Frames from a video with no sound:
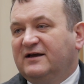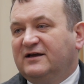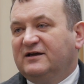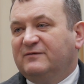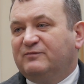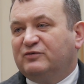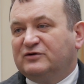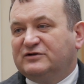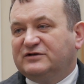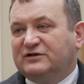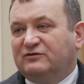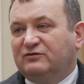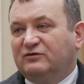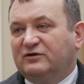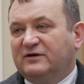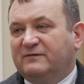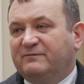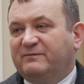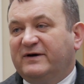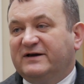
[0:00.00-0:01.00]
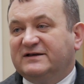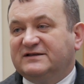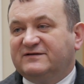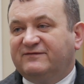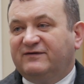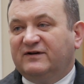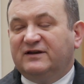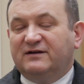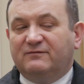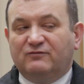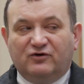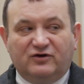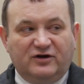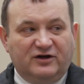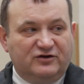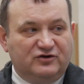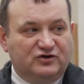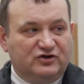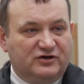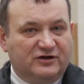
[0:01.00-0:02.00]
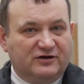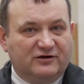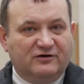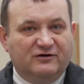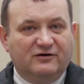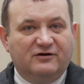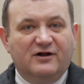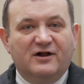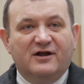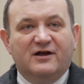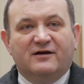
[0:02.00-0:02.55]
i procedury państwa demokratycznego.